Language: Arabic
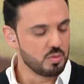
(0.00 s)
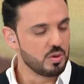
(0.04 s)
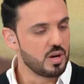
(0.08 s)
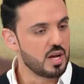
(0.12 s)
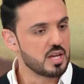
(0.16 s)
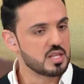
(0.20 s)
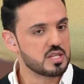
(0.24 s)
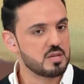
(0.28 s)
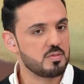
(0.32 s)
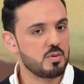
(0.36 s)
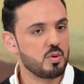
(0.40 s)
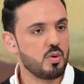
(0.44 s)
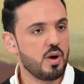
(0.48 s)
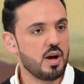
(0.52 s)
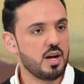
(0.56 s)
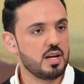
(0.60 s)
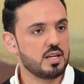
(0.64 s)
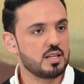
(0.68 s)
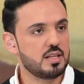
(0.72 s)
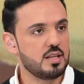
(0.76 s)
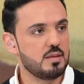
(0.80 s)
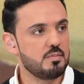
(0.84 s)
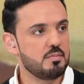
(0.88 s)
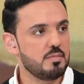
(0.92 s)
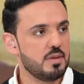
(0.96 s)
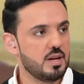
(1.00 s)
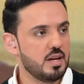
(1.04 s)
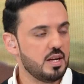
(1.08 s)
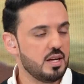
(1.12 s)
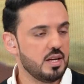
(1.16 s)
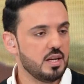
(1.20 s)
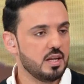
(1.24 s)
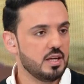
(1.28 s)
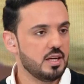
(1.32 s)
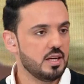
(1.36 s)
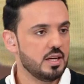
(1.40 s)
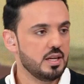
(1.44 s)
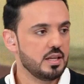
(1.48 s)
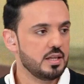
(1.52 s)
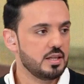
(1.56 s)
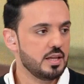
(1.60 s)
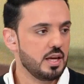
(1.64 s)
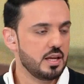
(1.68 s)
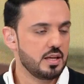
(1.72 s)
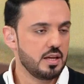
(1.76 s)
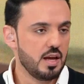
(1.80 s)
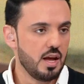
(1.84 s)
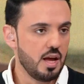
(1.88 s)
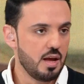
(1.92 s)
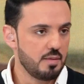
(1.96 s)
مناسب الواحد لما آه،
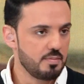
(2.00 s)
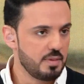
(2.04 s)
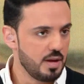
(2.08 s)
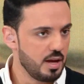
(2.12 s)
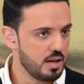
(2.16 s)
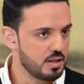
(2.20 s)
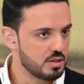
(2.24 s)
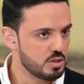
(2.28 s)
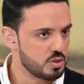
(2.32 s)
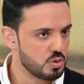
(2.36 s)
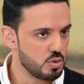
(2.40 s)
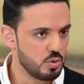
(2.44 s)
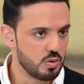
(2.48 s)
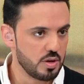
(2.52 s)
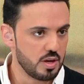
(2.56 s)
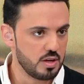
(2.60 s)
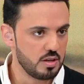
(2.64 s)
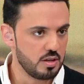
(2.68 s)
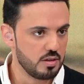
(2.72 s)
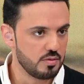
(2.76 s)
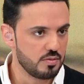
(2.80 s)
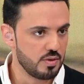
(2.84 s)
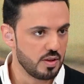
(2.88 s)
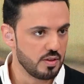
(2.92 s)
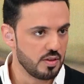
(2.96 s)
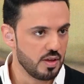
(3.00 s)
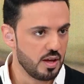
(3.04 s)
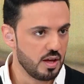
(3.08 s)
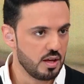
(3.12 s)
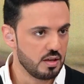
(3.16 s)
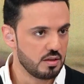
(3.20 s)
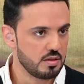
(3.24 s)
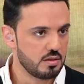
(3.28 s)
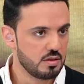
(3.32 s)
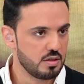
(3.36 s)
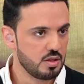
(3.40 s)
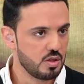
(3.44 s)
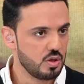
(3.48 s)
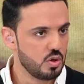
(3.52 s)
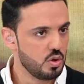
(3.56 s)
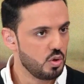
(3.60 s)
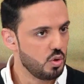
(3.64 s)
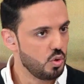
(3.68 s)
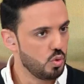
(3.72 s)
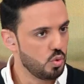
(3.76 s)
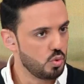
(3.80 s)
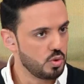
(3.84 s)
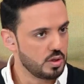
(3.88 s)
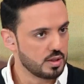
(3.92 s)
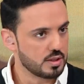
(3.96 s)
يعني حاب ياخذ صوره للفضاء
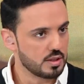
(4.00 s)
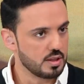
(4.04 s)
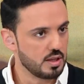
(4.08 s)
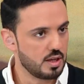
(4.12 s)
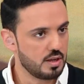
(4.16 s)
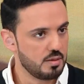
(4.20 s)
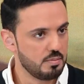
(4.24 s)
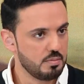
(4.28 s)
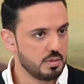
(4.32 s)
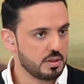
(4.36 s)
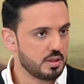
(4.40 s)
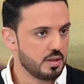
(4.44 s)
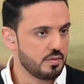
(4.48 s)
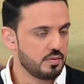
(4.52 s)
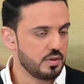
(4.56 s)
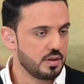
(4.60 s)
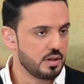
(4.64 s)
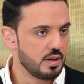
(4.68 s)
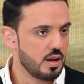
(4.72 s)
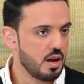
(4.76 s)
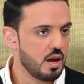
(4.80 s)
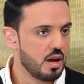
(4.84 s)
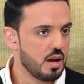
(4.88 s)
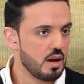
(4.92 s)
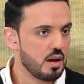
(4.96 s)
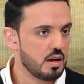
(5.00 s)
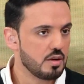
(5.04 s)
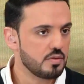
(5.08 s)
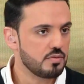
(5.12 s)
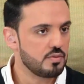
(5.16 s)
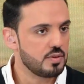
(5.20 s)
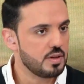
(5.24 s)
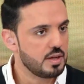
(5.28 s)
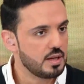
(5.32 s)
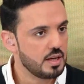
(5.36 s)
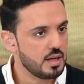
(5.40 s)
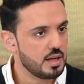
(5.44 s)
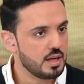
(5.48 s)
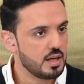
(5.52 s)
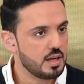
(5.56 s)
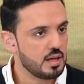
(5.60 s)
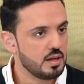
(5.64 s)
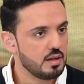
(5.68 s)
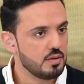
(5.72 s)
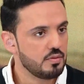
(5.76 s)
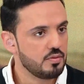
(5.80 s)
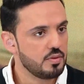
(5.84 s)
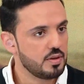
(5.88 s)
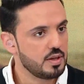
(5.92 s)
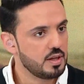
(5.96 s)
ويطلع متى في النهار في
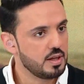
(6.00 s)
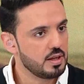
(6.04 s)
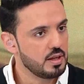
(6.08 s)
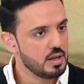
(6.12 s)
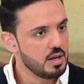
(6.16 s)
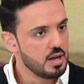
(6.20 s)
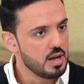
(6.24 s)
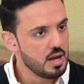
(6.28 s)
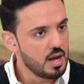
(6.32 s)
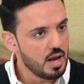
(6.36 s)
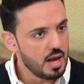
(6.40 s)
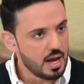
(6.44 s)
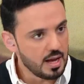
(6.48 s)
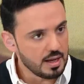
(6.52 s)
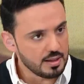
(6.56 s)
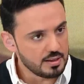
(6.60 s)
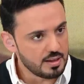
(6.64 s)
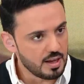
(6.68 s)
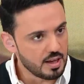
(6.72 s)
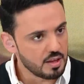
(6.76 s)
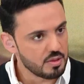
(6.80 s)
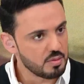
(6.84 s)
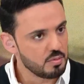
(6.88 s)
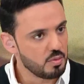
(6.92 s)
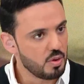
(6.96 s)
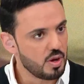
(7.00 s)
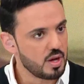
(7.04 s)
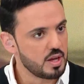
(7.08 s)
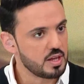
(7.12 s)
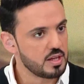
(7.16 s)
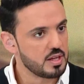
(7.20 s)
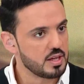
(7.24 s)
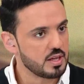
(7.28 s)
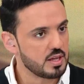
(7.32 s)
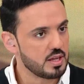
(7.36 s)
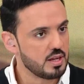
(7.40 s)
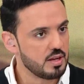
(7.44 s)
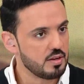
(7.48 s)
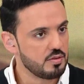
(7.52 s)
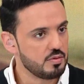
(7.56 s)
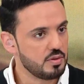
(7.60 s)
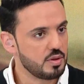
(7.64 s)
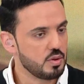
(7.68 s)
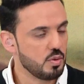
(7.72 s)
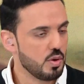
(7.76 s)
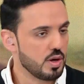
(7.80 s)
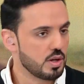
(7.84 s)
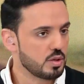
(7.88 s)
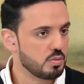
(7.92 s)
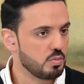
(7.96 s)
الليل في احداث معينه
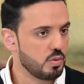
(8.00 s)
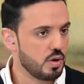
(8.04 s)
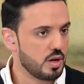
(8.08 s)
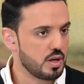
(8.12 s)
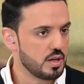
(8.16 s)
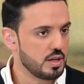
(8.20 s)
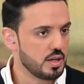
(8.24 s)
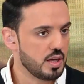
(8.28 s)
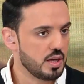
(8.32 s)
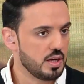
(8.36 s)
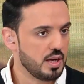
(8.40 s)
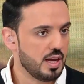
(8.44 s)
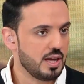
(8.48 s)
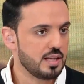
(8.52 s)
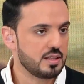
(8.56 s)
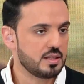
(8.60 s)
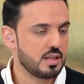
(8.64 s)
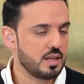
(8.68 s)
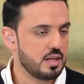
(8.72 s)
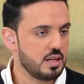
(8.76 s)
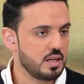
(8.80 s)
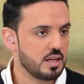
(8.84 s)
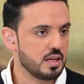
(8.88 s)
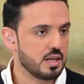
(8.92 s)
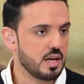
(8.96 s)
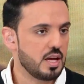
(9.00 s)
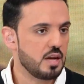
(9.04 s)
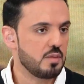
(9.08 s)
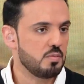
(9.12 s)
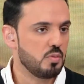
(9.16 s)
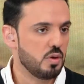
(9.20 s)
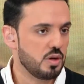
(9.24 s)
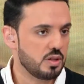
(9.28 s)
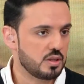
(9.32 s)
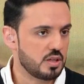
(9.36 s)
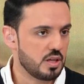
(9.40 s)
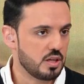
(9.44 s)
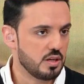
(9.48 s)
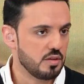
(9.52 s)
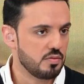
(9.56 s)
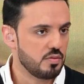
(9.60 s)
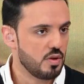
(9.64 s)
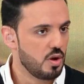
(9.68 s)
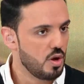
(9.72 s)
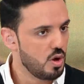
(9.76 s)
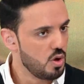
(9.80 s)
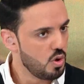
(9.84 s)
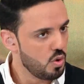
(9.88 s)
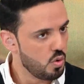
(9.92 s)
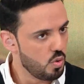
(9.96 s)
في وقت معين حتى اللي غير محترف
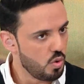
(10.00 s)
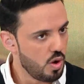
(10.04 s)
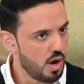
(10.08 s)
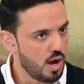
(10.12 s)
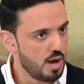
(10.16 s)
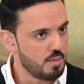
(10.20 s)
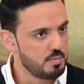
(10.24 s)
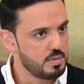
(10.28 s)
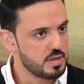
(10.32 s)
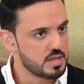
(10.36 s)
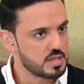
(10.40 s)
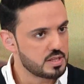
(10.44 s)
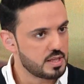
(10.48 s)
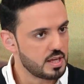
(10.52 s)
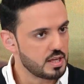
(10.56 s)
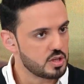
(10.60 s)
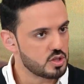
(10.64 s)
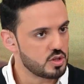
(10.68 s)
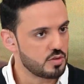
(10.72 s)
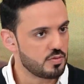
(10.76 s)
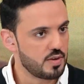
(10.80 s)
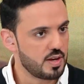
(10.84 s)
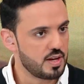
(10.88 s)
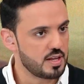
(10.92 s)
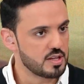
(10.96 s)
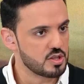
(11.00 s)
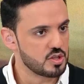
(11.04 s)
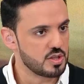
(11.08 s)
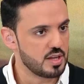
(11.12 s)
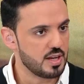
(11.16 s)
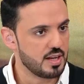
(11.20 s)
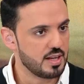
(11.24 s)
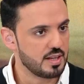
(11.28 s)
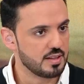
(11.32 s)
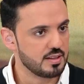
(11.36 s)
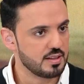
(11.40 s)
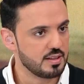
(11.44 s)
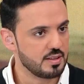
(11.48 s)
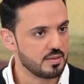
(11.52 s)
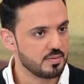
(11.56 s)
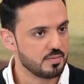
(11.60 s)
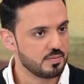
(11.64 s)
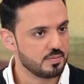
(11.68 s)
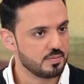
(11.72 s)
وحاب يستكشف هالاشياء هذه